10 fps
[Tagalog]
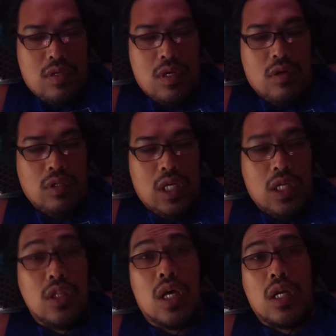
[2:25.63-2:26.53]
ako
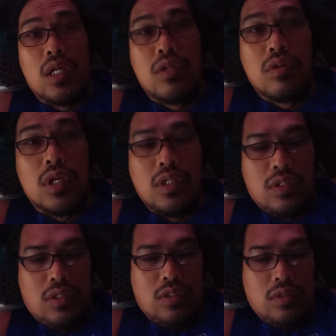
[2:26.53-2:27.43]
talagang target ko
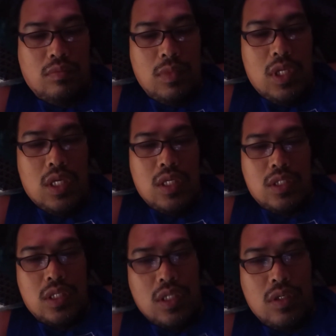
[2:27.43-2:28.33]
guys bilang
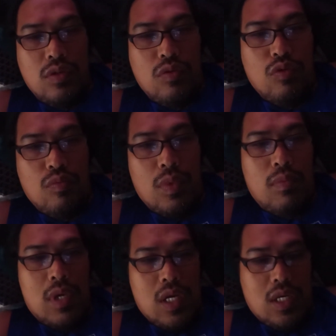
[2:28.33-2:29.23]
isang YouTuber
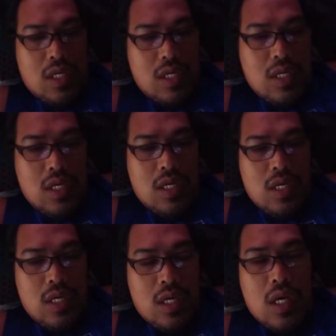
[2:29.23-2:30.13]
vlogger.
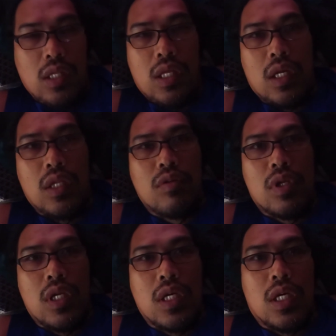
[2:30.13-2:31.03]
Ang target ko
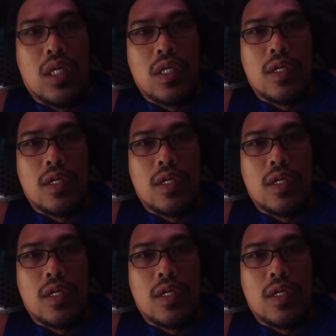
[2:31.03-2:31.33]
talaga